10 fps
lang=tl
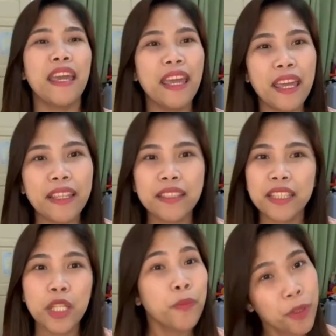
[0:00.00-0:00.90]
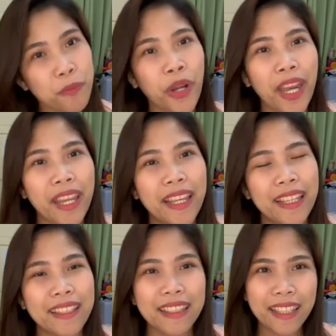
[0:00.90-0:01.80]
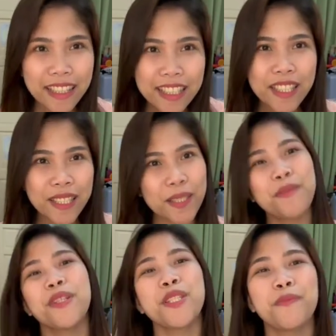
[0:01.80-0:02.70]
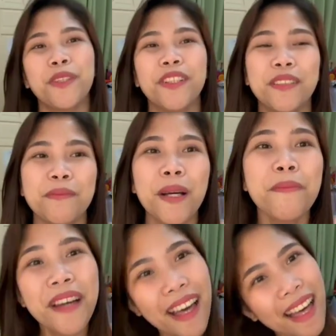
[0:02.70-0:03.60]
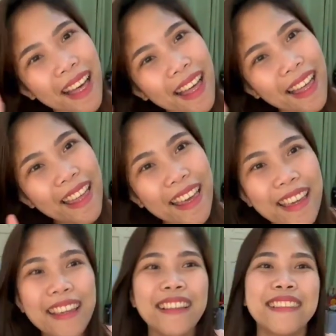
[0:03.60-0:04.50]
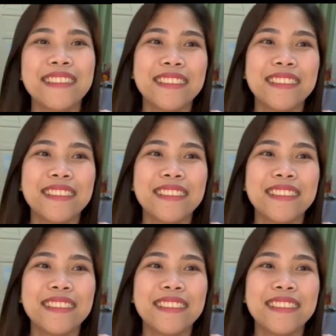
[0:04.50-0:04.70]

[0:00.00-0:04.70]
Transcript: and keep on praying. Thank you so much po. Bye-bye!